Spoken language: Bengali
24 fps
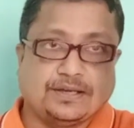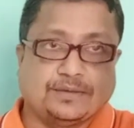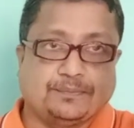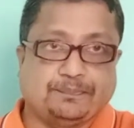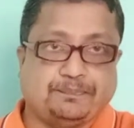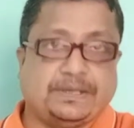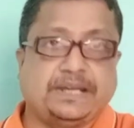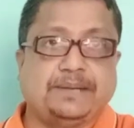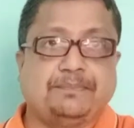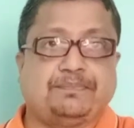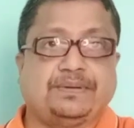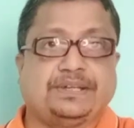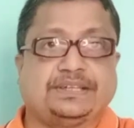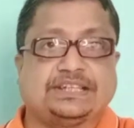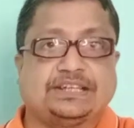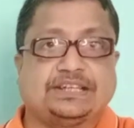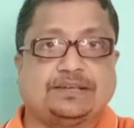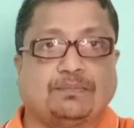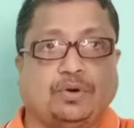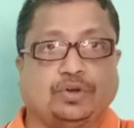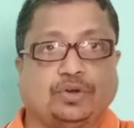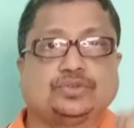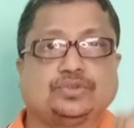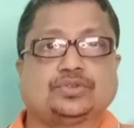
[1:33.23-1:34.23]
প্রেমপ্রীতির
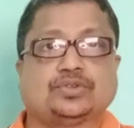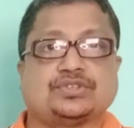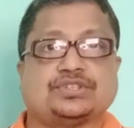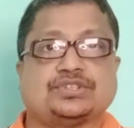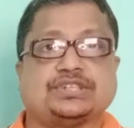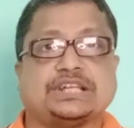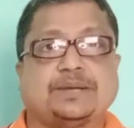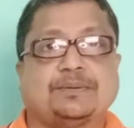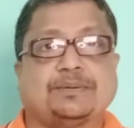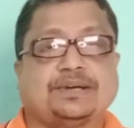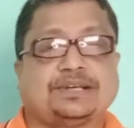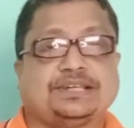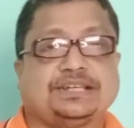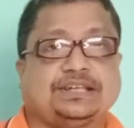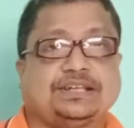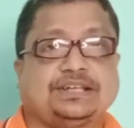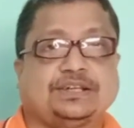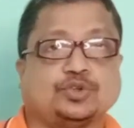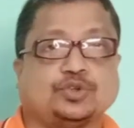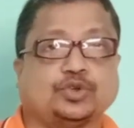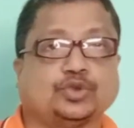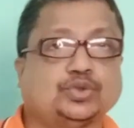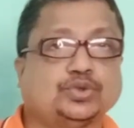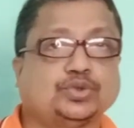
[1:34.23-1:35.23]
বন্ধন সিনেমাটি
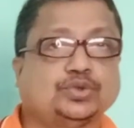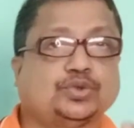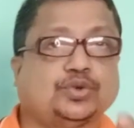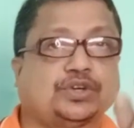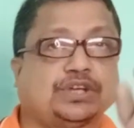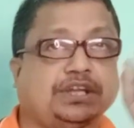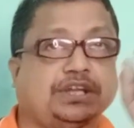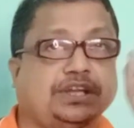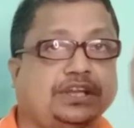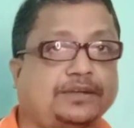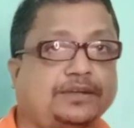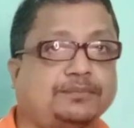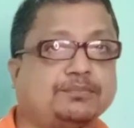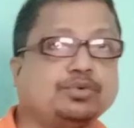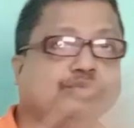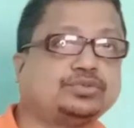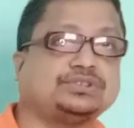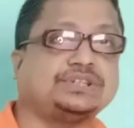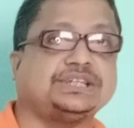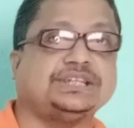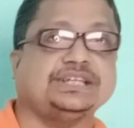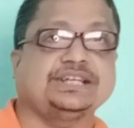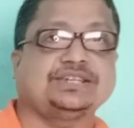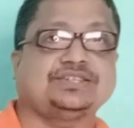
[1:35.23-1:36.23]
নতুন করে
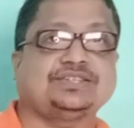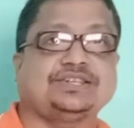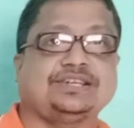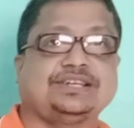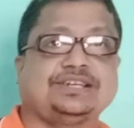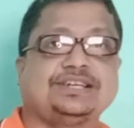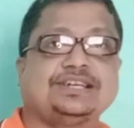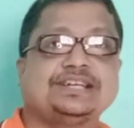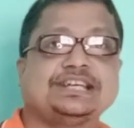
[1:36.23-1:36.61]
মুক্তি দিয়েছে